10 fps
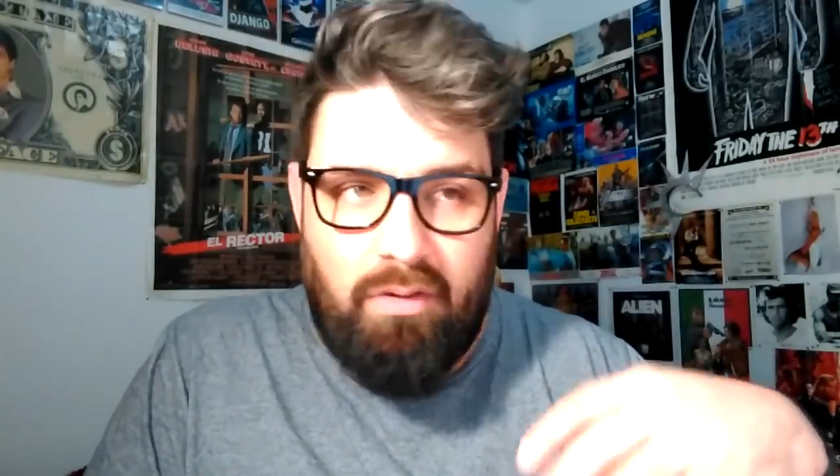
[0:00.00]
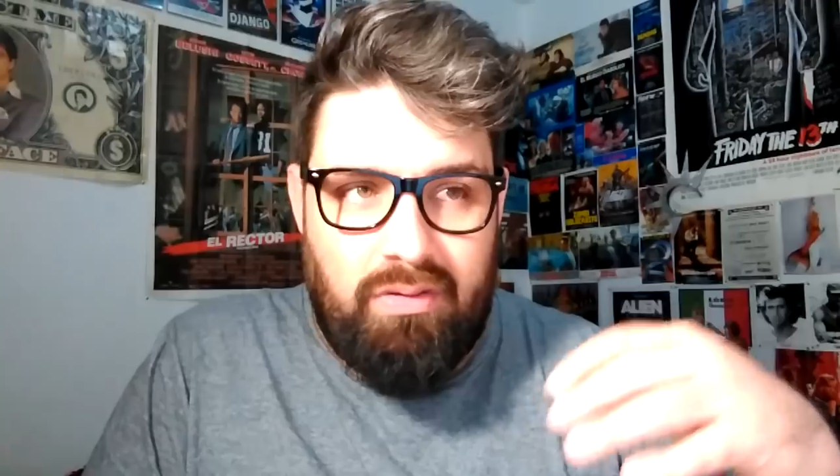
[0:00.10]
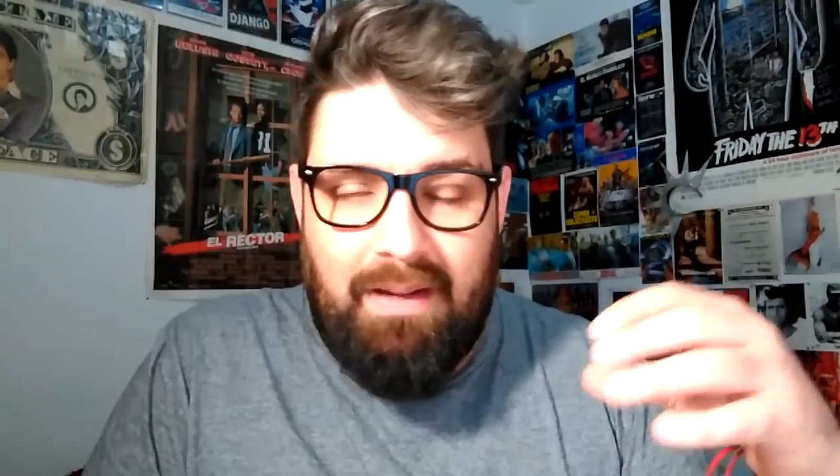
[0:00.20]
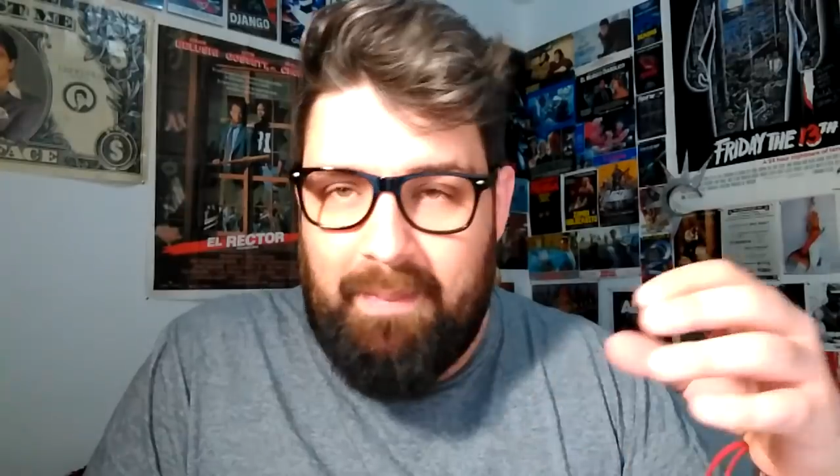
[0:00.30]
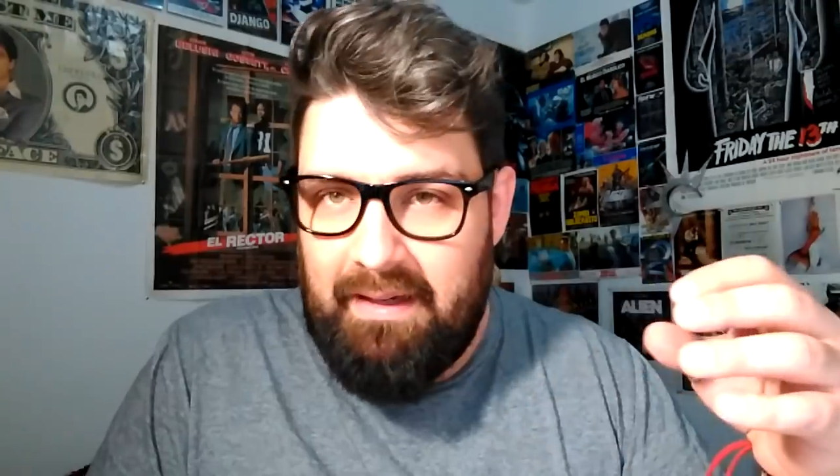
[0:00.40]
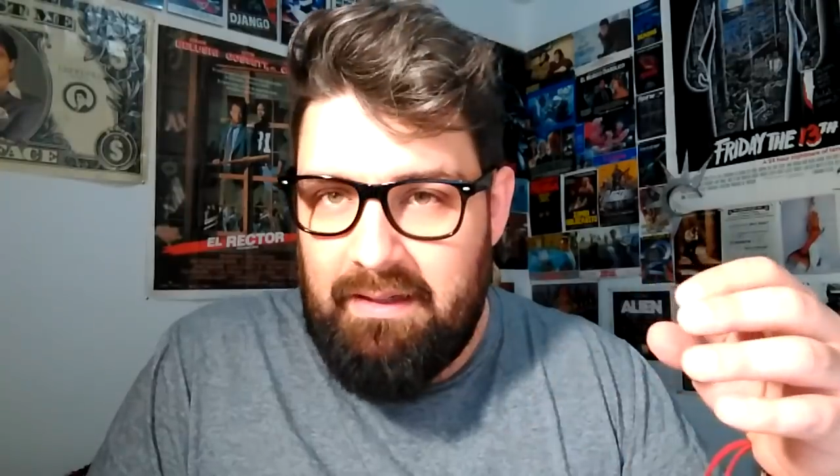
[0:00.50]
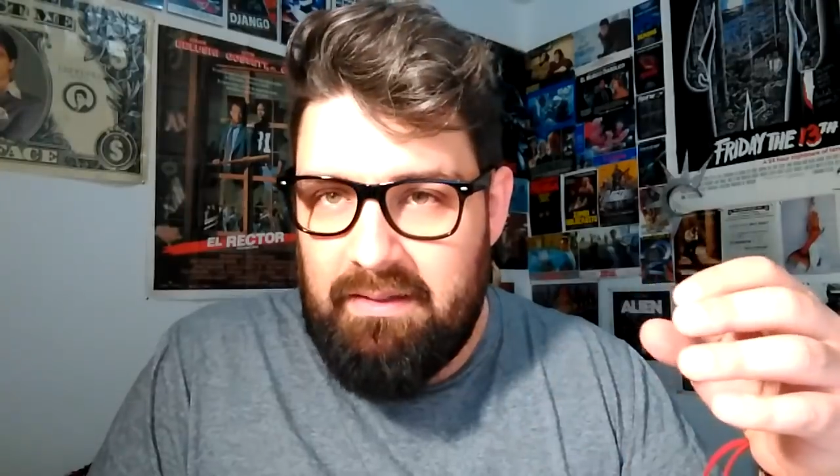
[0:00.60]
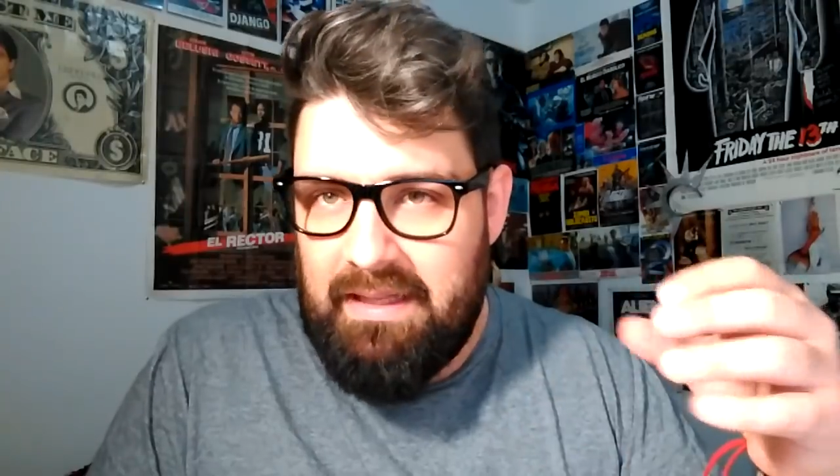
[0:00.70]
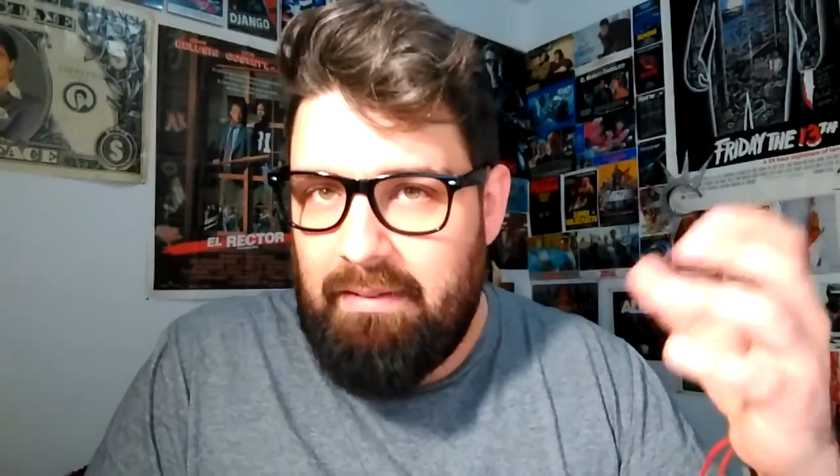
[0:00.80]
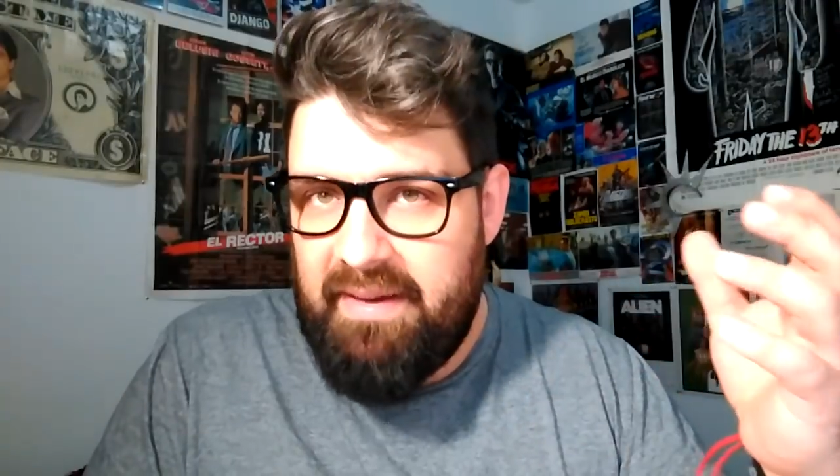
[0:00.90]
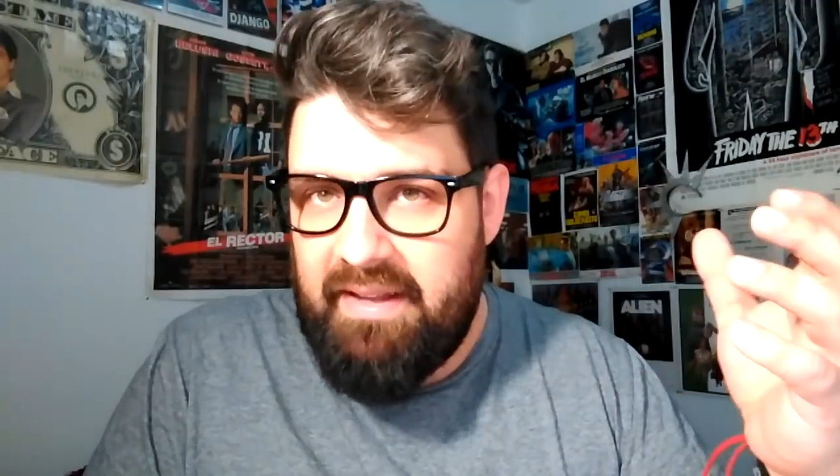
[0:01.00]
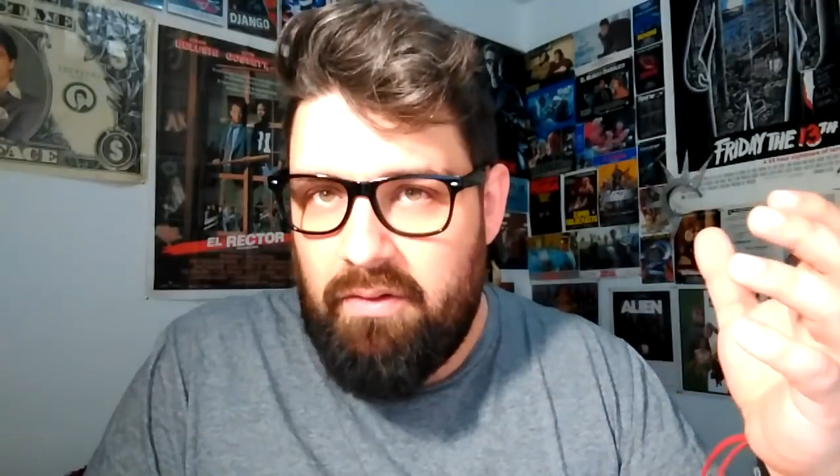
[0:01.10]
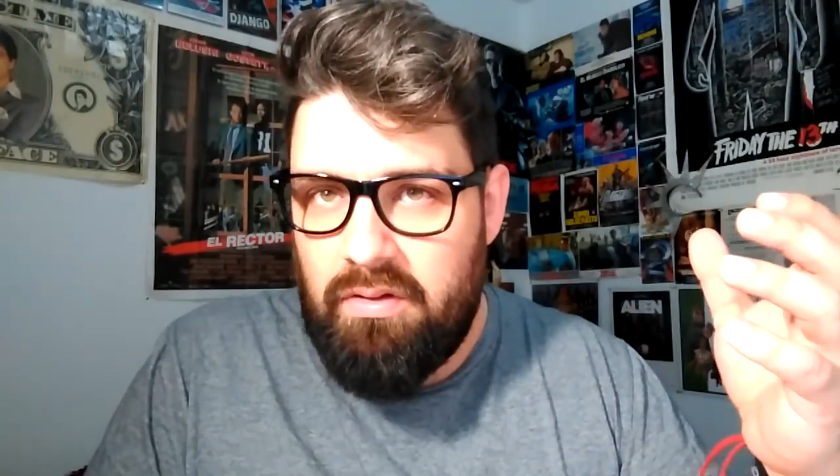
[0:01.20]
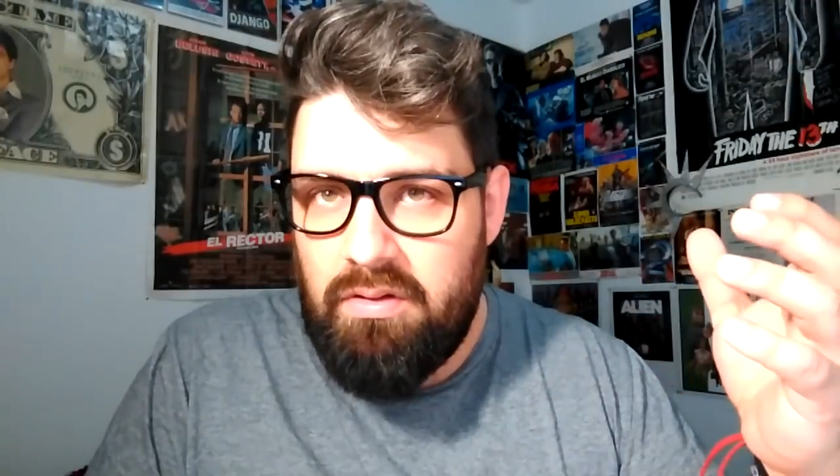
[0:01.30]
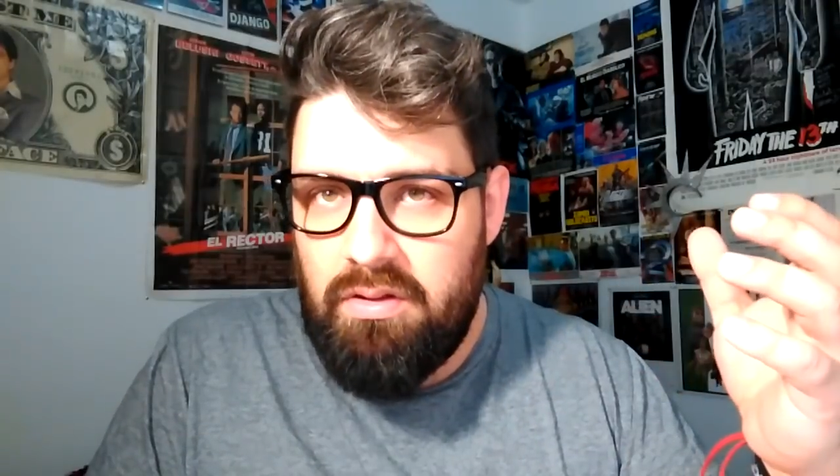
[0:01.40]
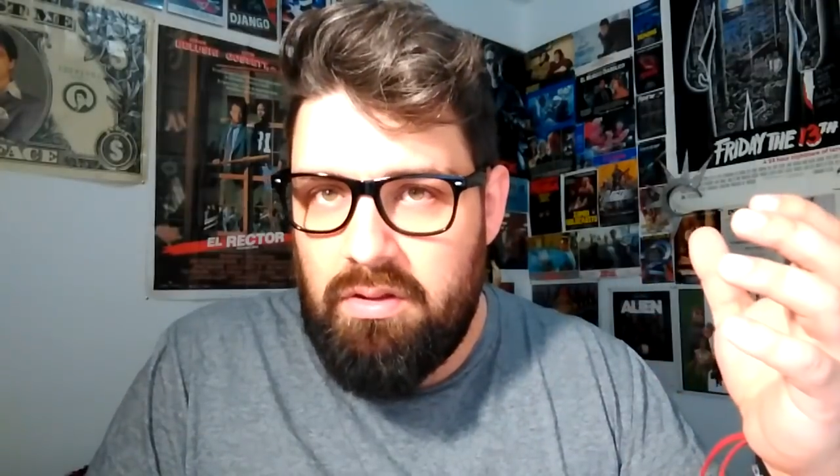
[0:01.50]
JP daba miedo.